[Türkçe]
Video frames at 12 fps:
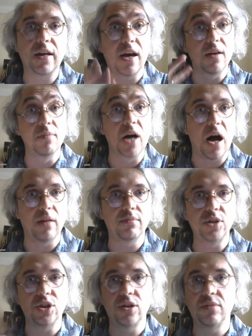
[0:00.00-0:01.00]
Yarım
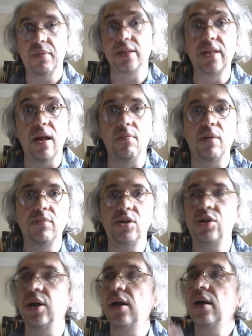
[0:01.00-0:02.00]
kalmış,
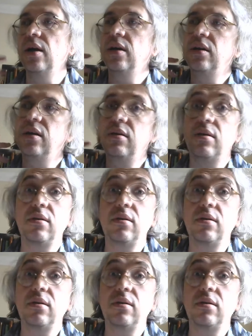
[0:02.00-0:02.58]
basılamamış. E,